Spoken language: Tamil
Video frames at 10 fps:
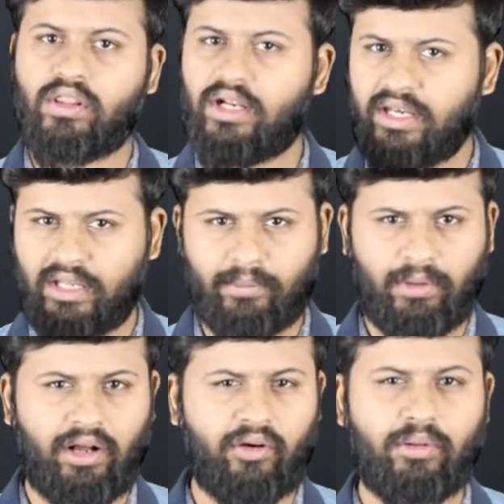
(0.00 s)
குழந்தைகள் நீங்கள்
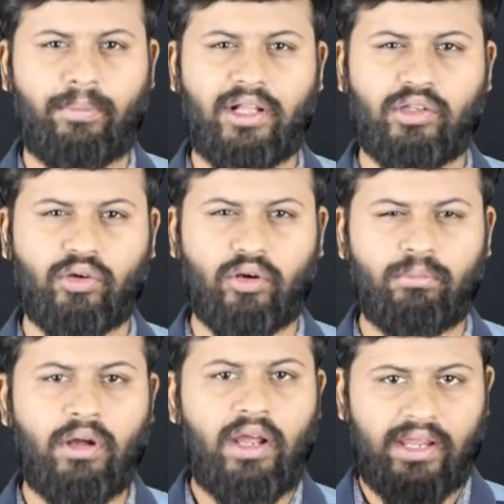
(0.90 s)
கவனமாக
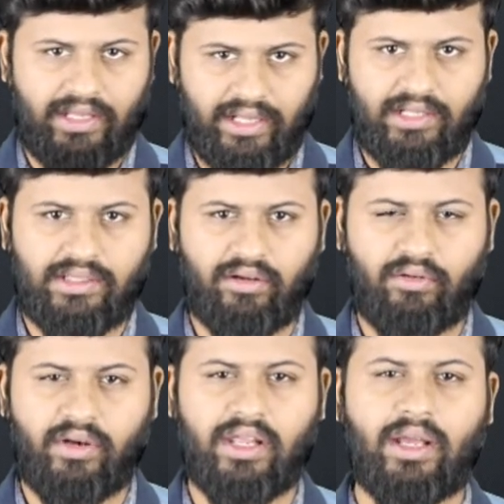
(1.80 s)
பார்த்துக்கணும் ஏதாவது
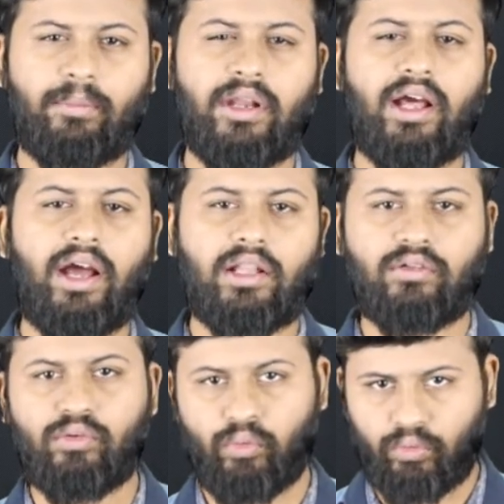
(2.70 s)
தவறு விட்டீங்க அப்படின்னா அது
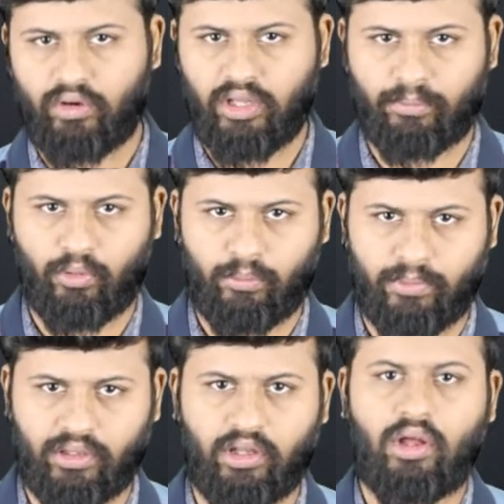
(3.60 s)
வந்து உங்களுடைய
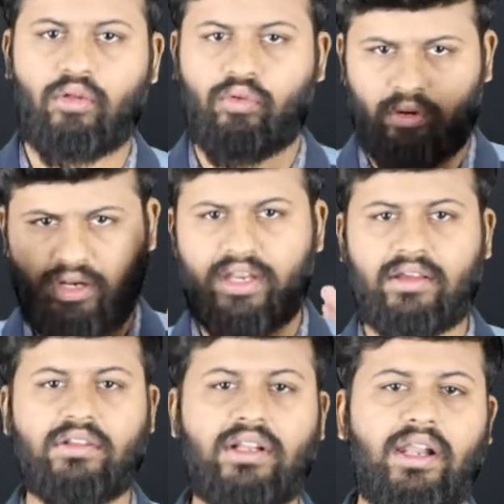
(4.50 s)
பொறுப்பு ஸோ அதனால்
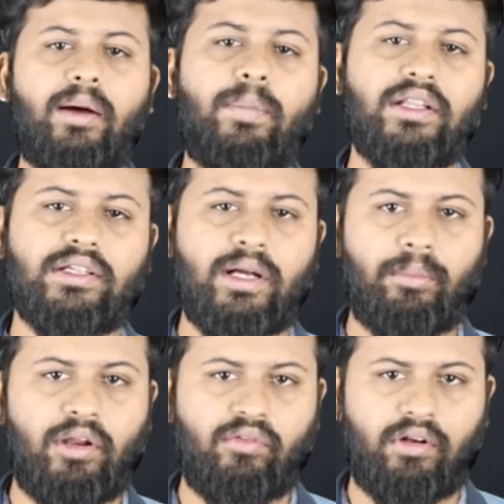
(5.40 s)
நீங்கள் வந்து நல்லா பார்த்துக்கணும்
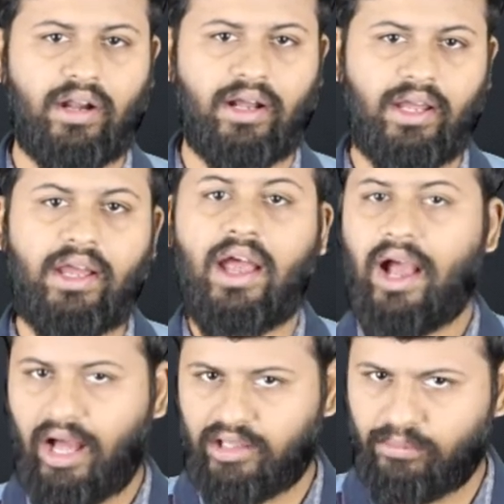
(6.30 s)
அப்படின்னு சொல்கிறாங்க
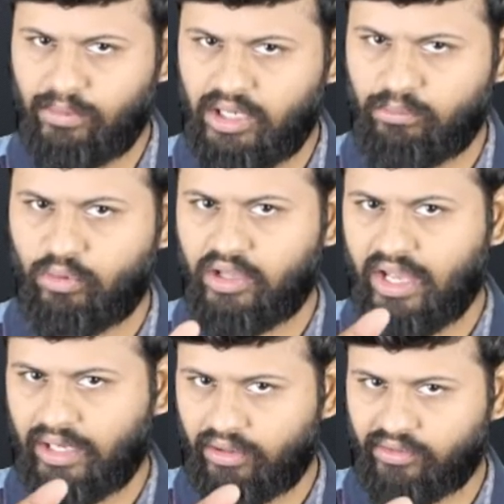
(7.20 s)
அதுமாரி
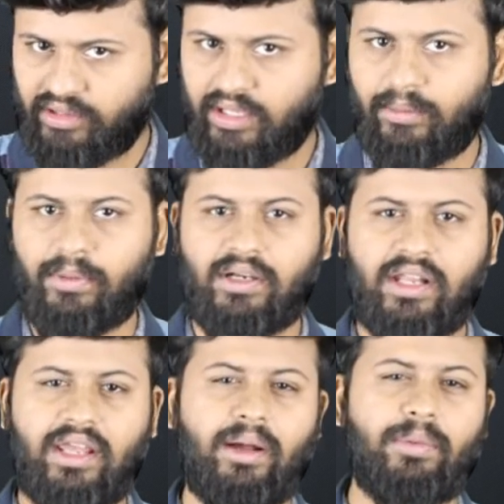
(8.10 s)
உங்களுக்கு யாராவது
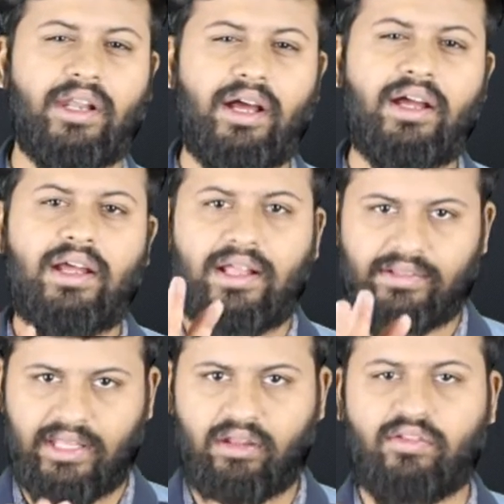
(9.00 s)
சந்தேகப்பட்டீங்க பண்ணீங்க அப்படின்னா
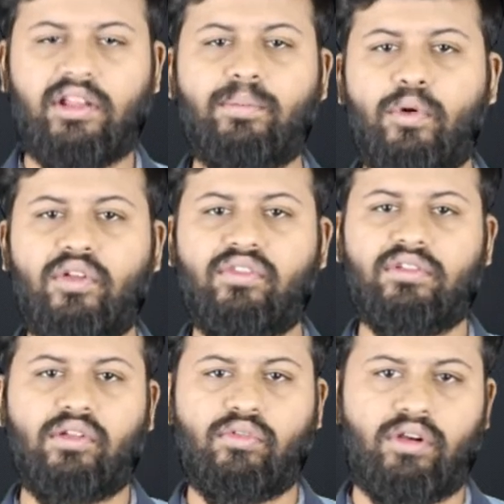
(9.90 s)
தயவுசெய்து
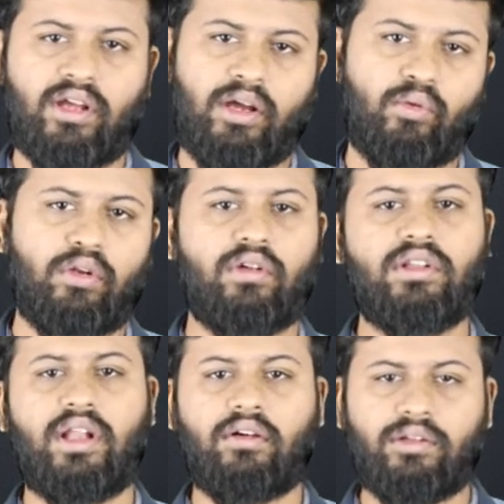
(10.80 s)
போலீஸுக்கு வந்து சொல்லுங்கள் உங்களுக்கு
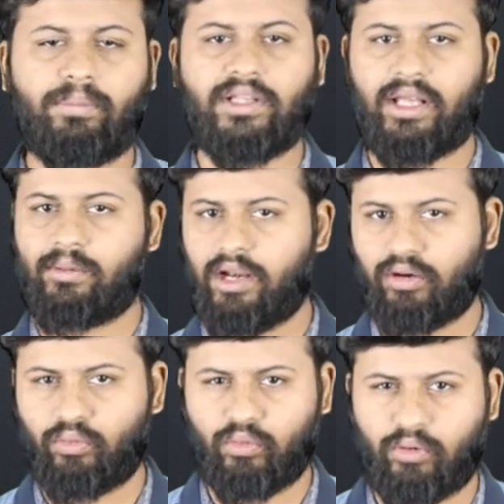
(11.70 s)
வந்து நாங்கள் வந்து பத்தாயிரம்
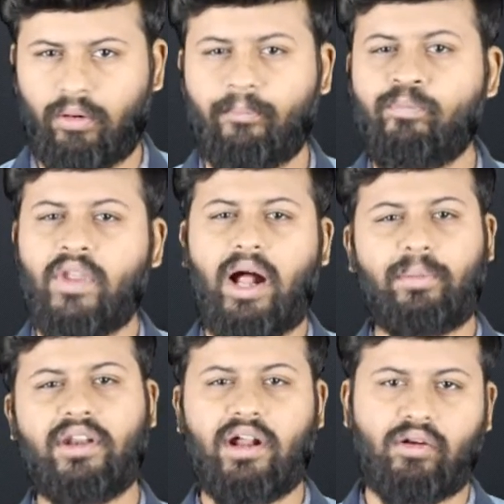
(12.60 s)
டாலர் கொடுக்குறோம்
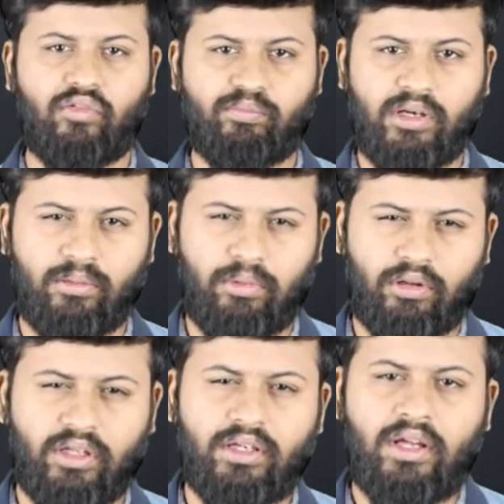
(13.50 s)
அப்படின்ற அனௌன்ஸ்மெண்ட்டும்
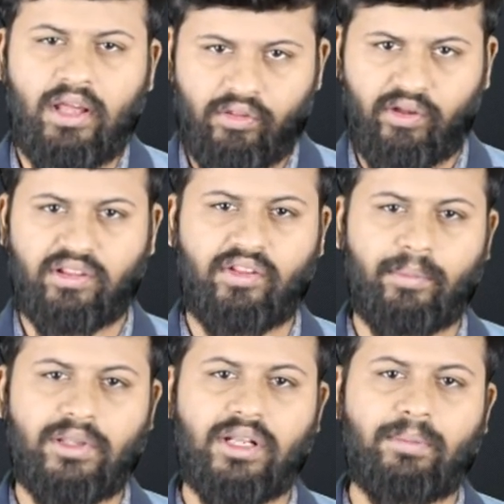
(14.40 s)
போகுது ஸோ இந்த
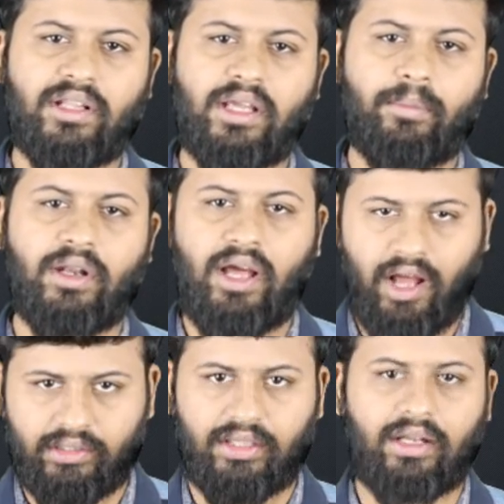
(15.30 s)
சமயத்தில் பார்த்திங்க அப்படின்னா
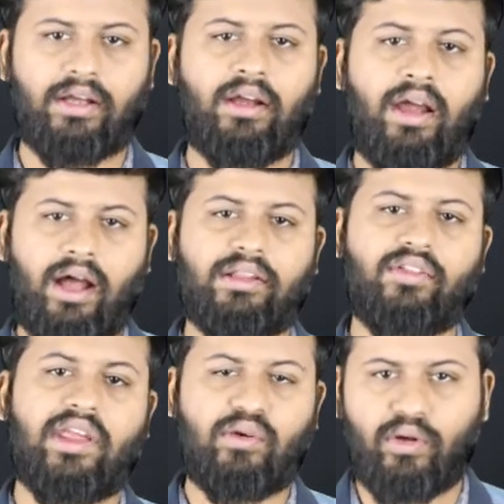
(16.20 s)
அந்த அந்த
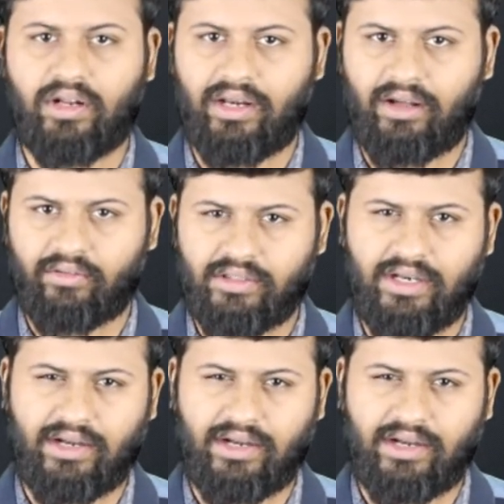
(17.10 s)
சைக்கோ இருக்கான அவன் வந்து